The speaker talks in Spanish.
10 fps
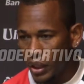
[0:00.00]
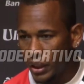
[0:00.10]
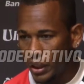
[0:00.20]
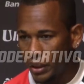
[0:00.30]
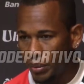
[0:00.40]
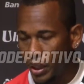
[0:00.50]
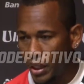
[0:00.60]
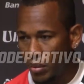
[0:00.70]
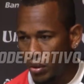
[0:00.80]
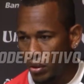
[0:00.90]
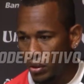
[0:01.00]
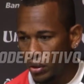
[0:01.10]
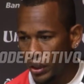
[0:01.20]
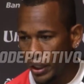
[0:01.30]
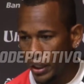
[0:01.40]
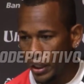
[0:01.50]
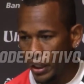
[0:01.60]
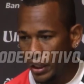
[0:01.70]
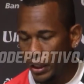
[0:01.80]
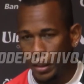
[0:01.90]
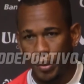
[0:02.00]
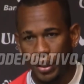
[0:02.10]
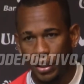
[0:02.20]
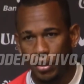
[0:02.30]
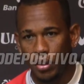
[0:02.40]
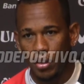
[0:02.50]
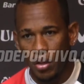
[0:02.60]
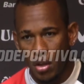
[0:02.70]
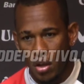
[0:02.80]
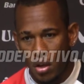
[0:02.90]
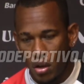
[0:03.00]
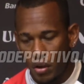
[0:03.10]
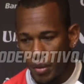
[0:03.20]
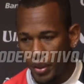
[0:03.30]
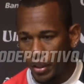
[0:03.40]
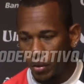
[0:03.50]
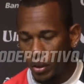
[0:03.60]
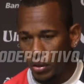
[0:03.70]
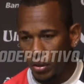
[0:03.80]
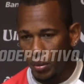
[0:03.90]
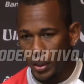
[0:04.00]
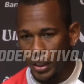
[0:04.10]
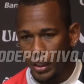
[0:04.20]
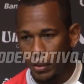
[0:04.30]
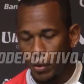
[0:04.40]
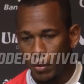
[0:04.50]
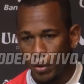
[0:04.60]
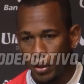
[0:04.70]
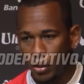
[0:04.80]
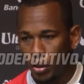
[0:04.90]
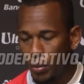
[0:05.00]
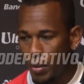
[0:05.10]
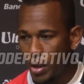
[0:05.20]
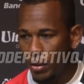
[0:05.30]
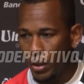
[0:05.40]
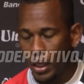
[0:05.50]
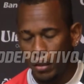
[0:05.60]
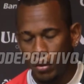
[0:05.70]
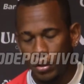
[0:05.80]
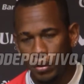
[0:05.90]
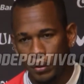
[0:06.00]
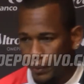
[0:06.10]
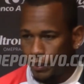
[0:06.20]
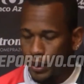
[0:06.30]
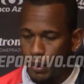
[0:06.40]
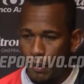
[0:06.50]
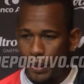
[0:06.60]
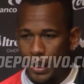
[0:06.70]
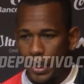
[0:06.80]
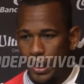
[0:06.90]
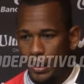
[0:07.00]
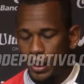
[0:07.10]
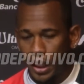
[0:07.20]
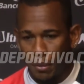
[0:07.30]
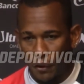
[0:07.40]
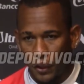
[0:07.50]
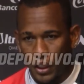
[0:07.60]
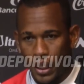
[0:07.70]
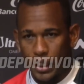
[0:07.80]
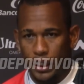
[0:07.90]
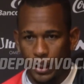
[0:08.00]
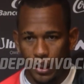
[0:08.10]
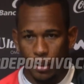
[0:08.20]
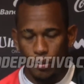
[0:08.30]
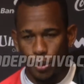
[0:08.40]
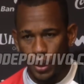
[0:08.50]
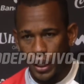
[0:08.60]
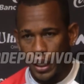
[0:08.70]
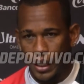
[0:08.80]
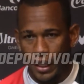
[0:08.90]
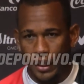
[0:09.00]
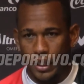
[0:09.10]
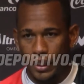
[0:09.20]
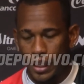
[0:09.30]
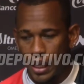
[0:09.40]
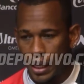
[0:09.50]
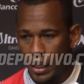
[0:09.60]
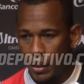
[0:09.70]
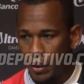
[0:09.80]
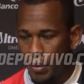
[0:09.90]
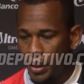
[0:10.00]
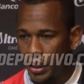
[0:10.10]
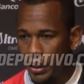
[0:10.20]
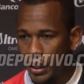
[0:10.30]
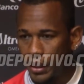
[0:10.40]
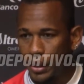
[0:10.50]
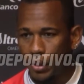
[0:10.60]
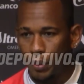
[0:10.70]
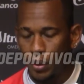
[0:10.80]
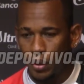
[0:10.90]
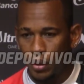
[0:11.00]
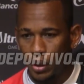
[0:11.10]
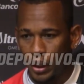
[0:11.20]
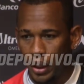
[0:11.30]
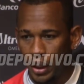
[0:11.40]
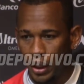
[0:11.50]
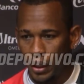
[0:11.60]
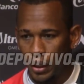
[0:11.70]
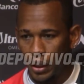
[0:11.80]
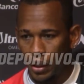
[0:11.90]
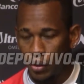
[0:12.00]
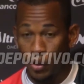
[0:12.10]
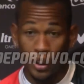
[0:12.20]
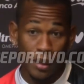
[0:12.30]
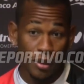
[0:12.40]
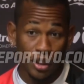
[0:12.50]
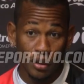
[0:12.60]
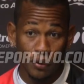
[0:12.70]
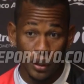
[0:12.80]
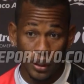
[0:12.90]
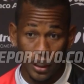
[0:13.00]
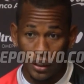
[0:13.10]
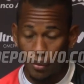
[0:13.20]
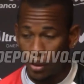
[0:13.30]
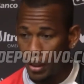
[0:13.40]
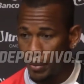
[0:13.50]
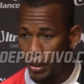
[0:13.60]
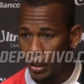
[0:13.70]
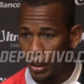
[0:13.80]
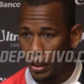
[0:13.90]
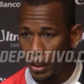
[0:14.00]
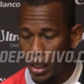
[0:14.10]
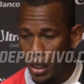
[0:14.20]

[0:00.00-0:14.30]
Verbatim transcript: Así que esperemos eh, en este partido obviamente Cruz no puede hacer ese buen juego y que nosotros podamos anular a Cruz Pues vamos para la séptima fecha y el no poder ganar en casa obviamente te está restando puntos y, donde nos estamos haciendo fuerte, lastimosamente